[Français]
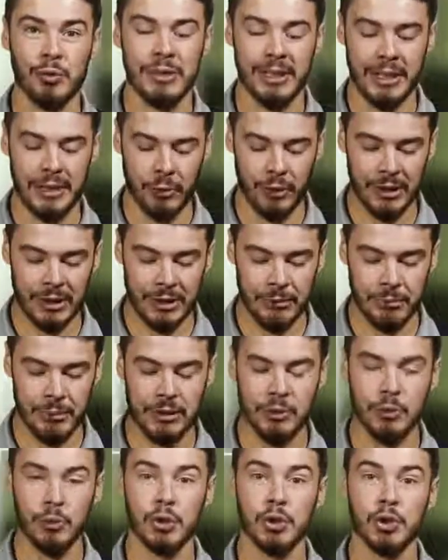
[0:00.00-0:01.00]
des
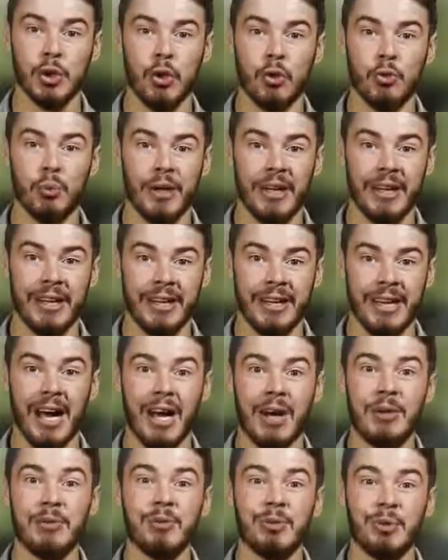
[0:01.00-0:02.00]
coéquipiers de Jean-Louis
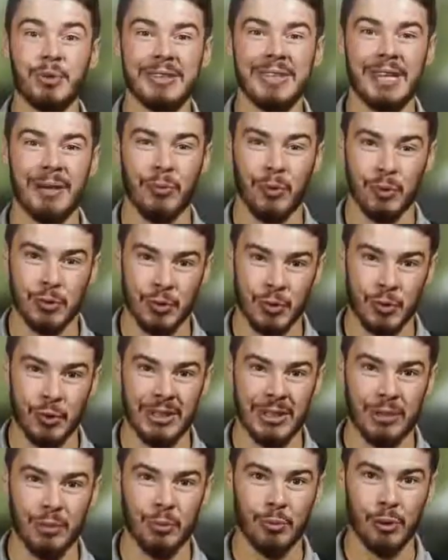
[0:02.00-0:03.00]
Leca, notamment du
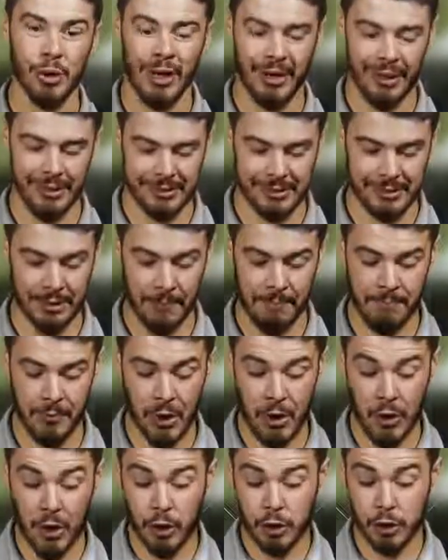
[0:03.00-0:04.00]
côté de Bollard.
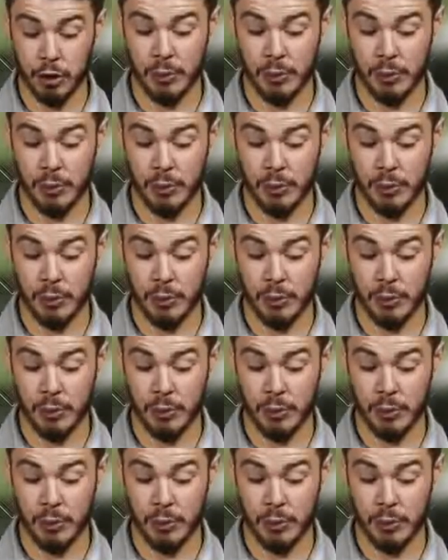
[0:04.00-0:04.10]
Ce